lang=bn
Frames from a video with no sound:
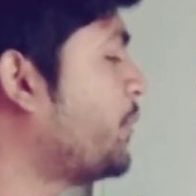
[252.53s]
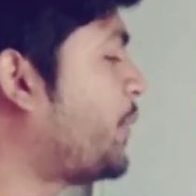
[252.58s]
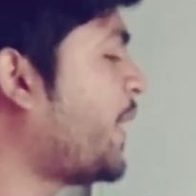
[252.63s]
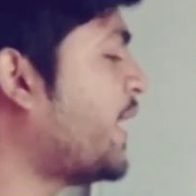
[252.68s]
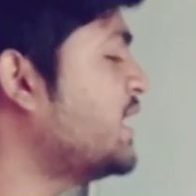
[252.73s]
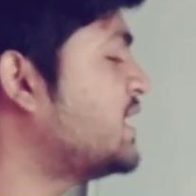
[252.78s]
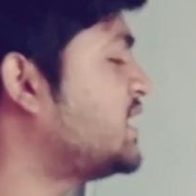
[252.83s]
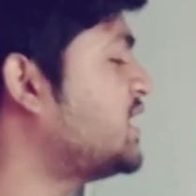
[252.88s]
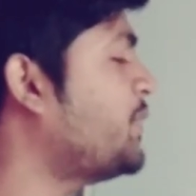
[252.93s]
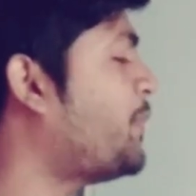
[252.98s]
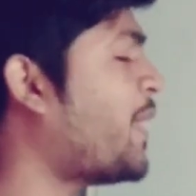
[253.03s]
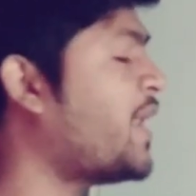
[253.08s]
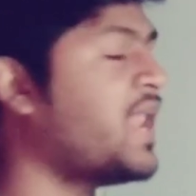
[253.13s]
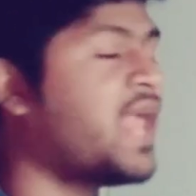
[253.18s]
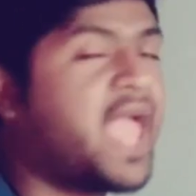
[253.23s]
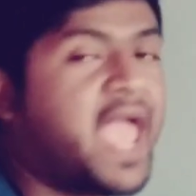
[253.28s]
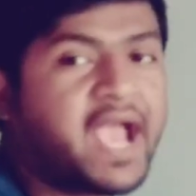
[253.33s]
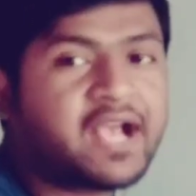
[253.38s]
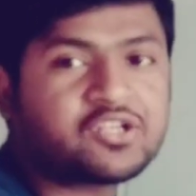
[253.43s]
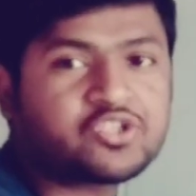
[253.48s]
প্রিন্সিপাল
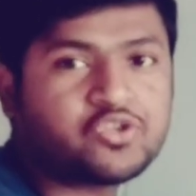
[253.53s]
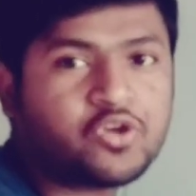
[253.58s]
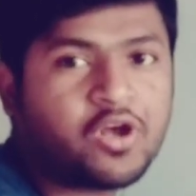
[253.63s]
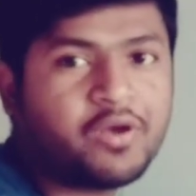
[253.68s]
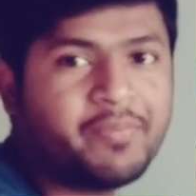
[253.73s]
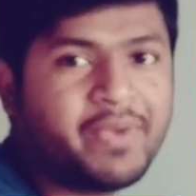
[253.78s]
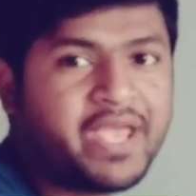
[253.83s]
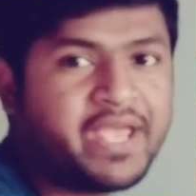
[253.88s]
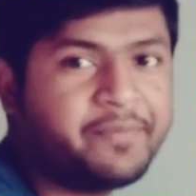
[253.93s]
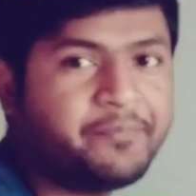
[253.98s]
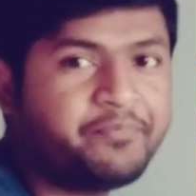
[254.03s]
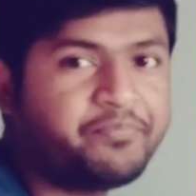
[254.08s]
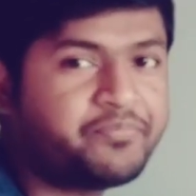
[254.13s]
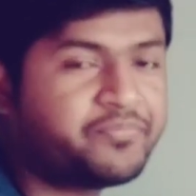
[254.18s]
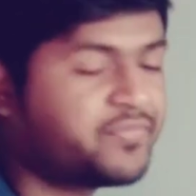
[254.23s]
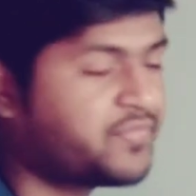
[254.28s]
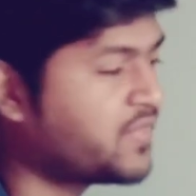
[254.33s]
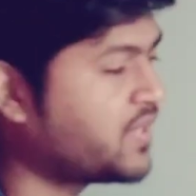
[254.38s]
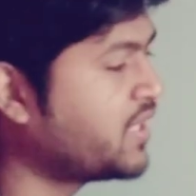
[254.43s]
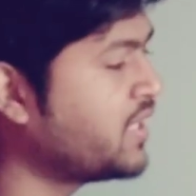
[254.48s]
একশো হবে
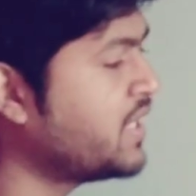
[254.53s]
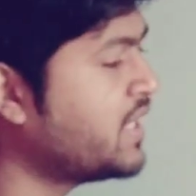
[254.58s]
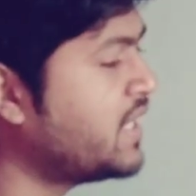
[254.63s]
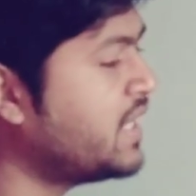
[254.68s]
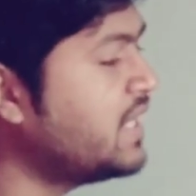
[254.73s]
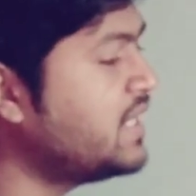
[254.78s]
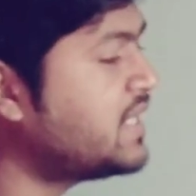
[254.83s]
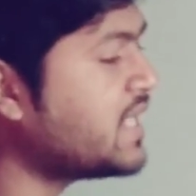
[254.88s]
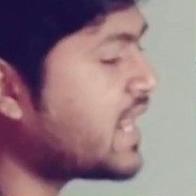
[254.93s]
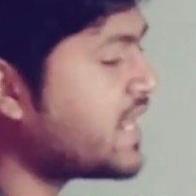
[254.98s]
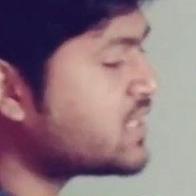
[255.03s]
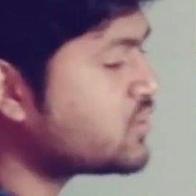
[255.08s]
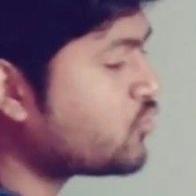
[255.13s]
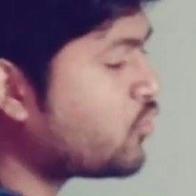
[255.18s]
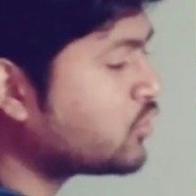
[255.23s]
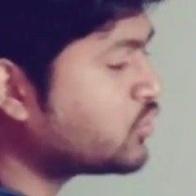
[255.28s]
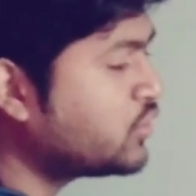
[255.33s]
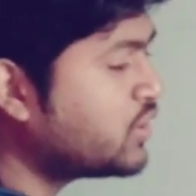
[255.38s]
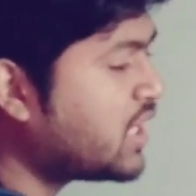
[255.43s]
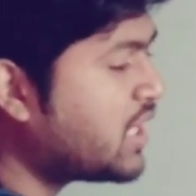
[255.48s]
ইন্টারেস্ট
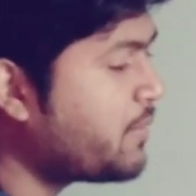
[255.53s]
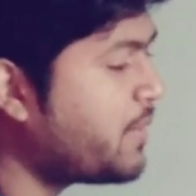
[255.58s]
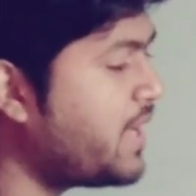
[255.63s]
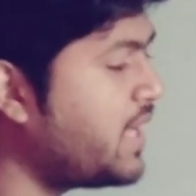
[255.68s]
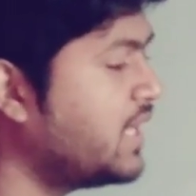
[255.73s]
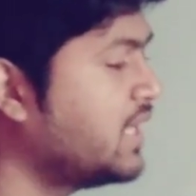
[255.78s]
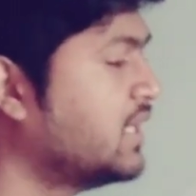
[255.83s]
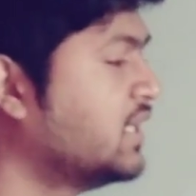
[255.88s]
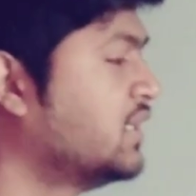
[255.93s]
কত দাঁড়াবে